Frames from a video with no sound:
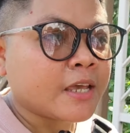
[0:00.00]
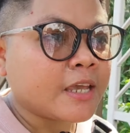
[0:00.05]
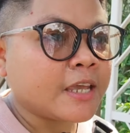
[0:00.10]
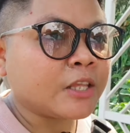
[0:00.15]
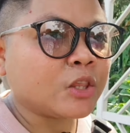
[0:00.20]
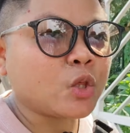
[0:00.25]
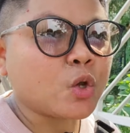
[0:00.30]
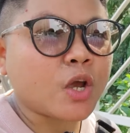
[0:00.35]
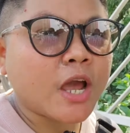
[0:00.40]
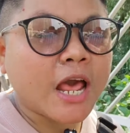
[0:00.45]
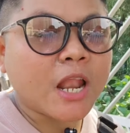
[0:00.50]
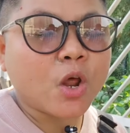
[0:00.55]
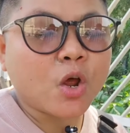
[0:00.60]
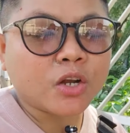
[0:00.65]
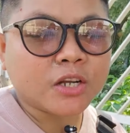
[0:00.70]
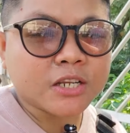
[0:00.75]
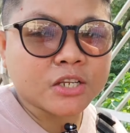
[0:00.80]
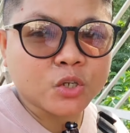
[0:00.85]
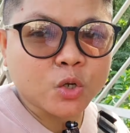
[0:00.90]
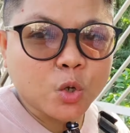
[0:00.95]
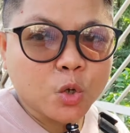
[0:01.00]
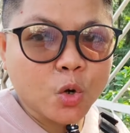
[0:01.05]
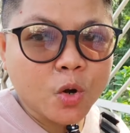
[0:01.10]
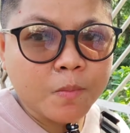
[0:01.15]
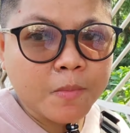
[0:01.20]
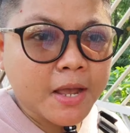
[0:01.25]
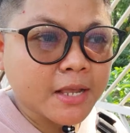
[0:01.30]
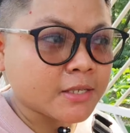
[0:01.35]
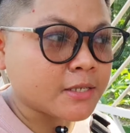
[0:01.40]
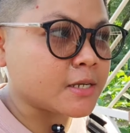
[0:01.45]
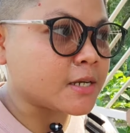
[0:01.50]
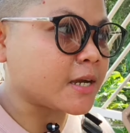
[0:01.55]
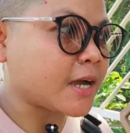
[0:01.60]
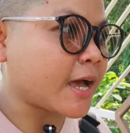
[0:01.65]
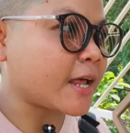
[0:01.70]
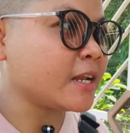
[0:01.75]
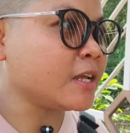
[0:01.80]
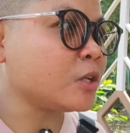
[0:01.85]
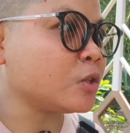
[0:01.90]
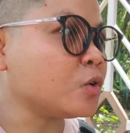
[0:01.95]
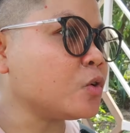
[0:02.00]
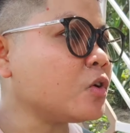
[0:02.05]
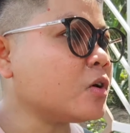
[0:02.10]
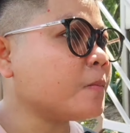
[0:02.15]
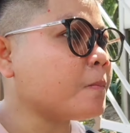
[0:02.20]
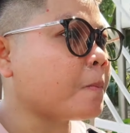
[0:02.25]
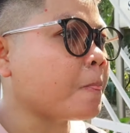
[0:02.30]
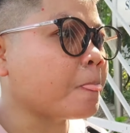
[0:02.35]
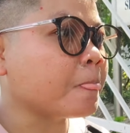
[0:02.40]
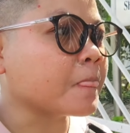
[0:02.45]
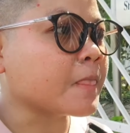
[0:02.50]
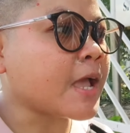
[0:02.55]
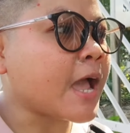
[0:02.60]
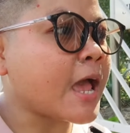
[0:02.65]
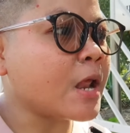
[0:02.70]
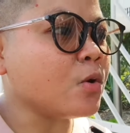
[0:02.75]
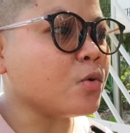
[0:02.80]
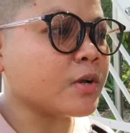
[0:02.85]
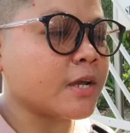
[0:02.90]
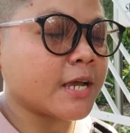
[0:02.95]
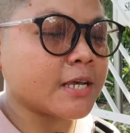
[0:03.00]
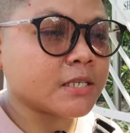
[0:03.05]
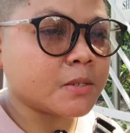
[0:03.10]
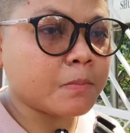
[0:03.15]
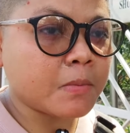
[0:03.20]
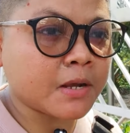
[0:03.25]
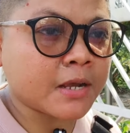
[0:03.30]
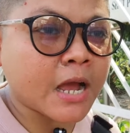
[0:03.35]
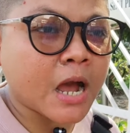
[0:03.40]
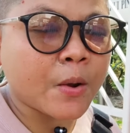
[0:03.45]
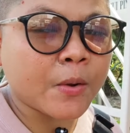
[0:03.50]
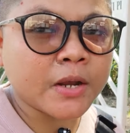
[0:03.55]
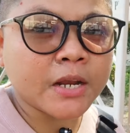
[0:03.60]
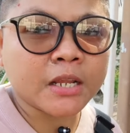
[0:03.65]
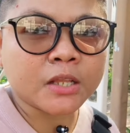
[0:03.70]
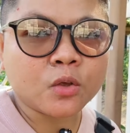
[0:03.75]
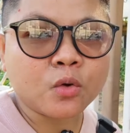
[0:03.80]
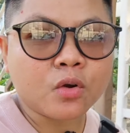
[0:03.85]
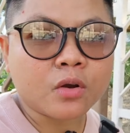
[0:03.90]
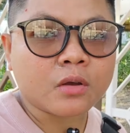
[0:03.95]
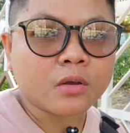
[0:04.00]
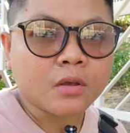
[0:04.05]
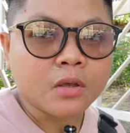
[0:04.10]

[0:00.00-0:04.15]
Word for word: itu kalau disuruh majikan itu nganu guys megawen itu